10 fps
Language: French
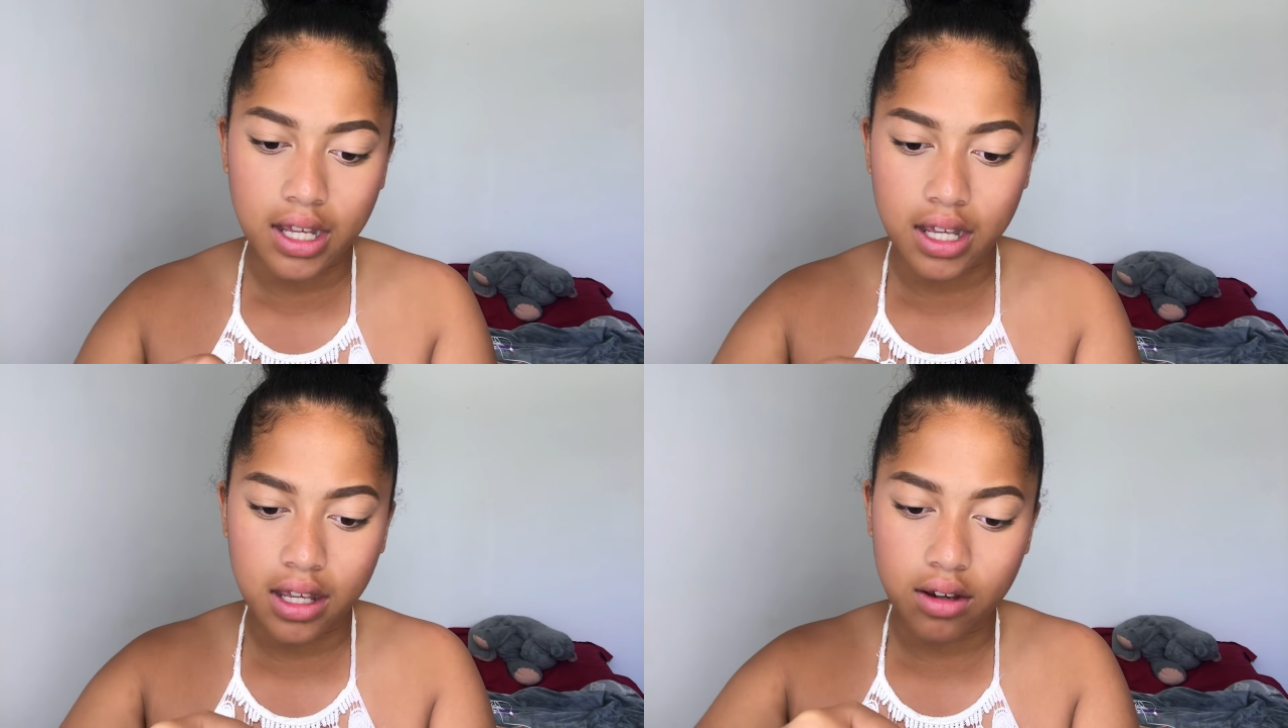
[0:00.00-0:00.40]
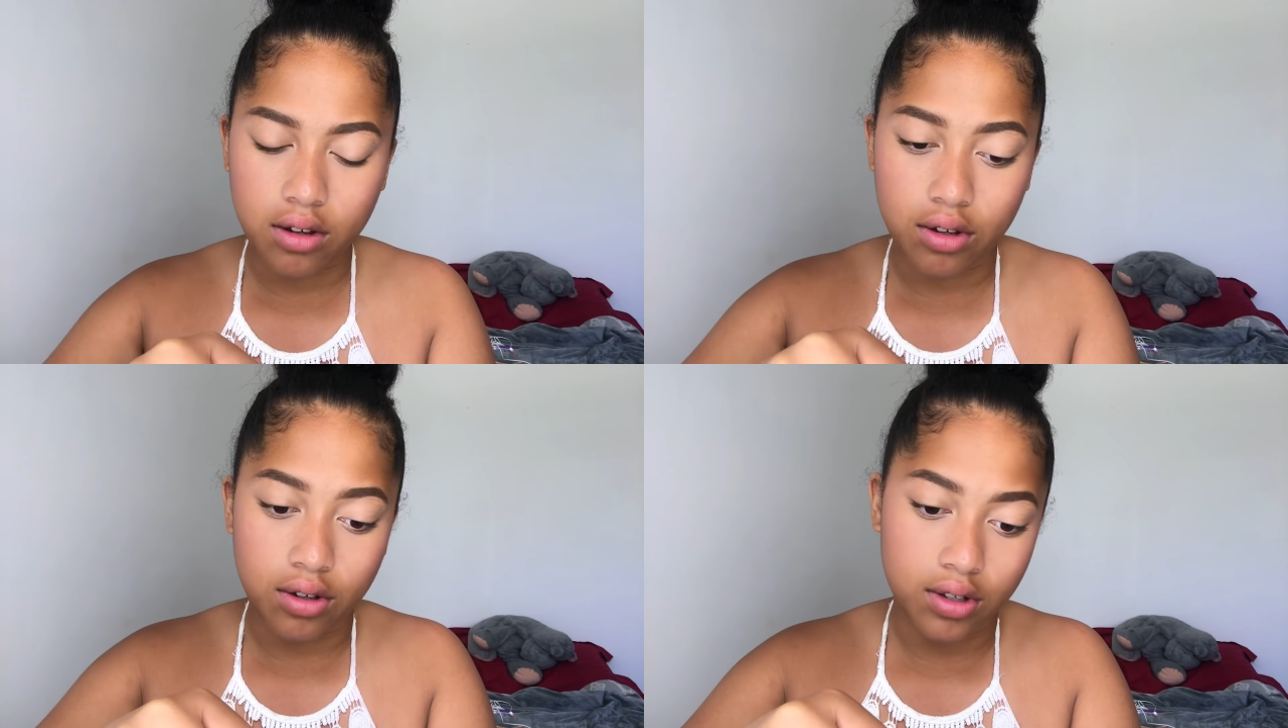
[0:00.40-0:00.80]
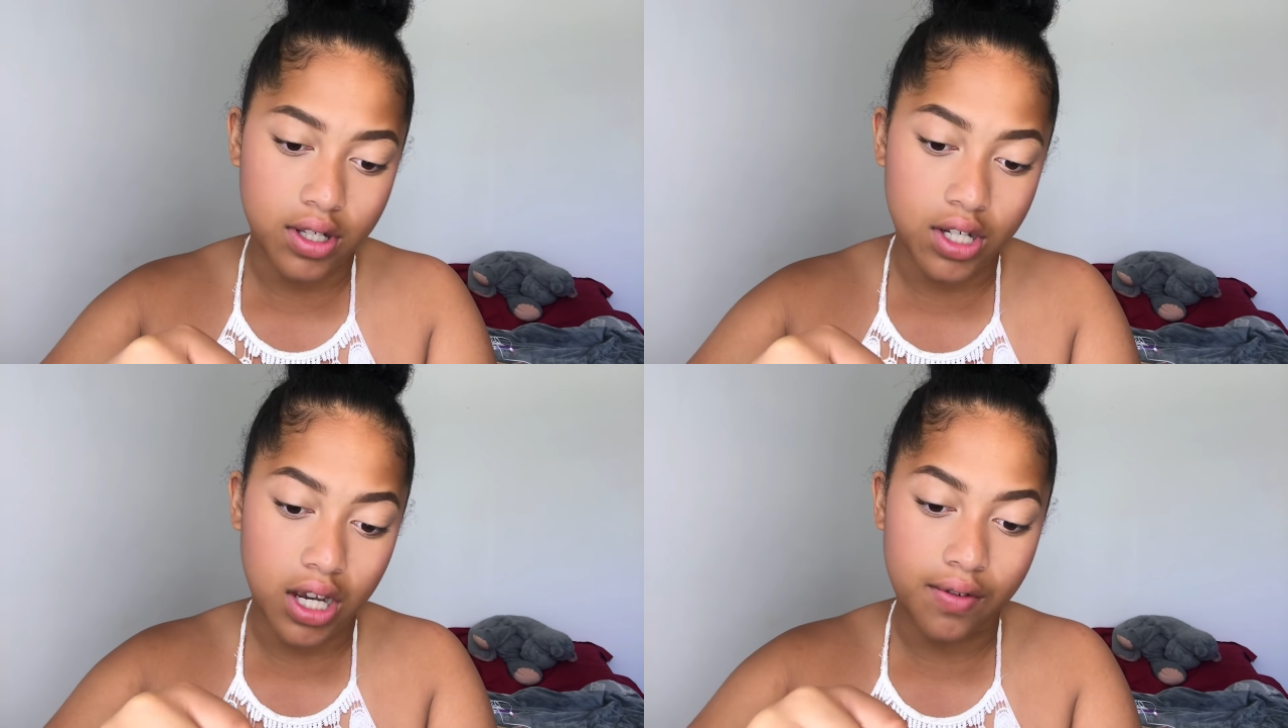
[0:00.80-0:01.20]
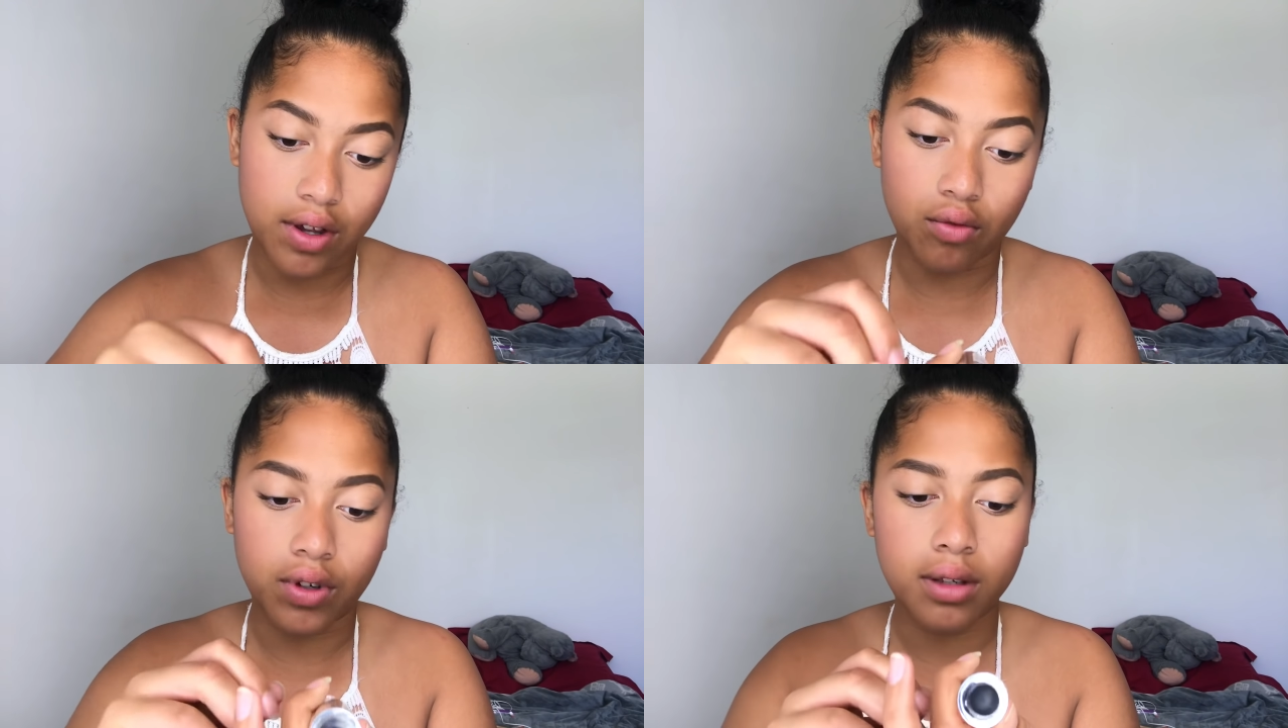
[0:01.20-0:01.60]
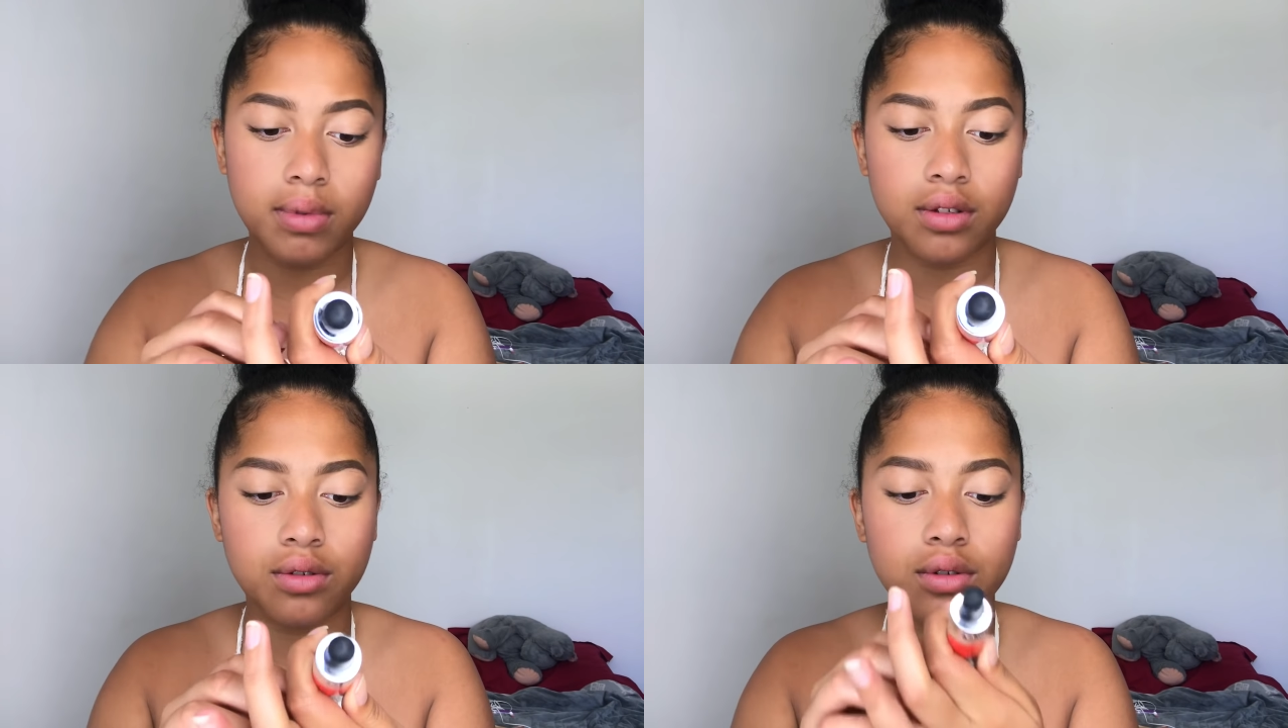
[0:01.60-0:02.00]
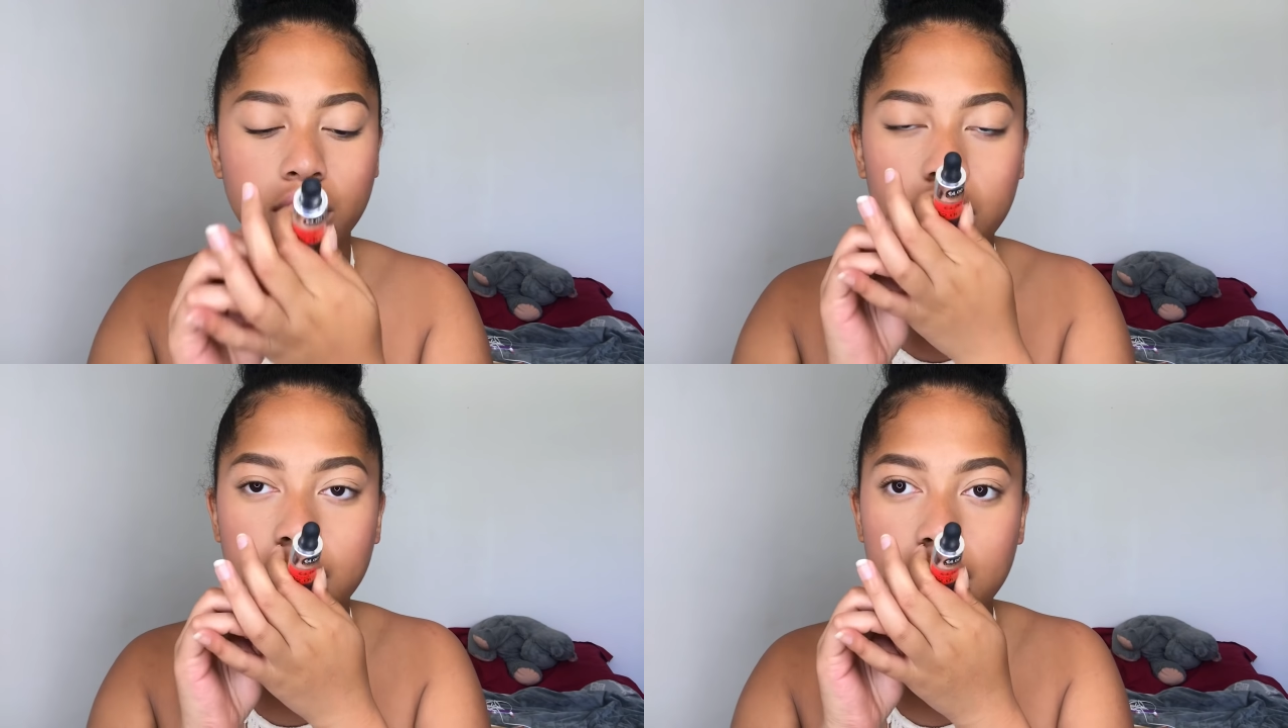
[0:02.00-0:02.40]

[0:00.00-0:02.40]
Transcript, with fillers: et euh, si j'arrive à l'ouvrir bien sûr